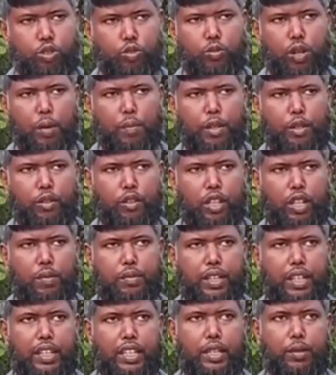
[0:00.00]
উপায় বের করলাম
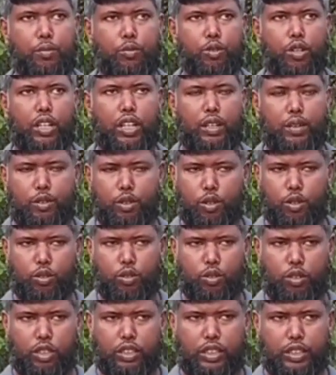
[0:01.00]
যে ডিমগুলো কেউ শক্ত
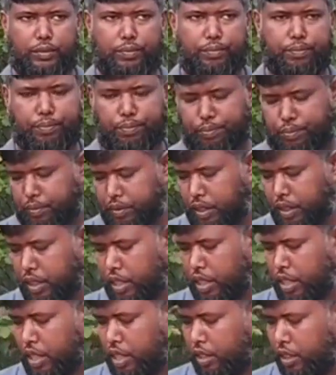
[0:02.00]
করা যায়
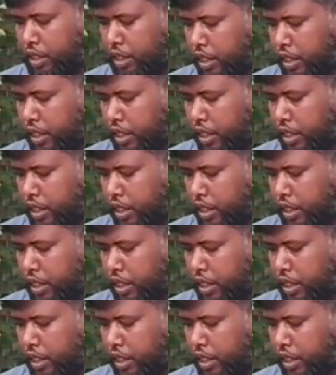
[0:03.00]
তো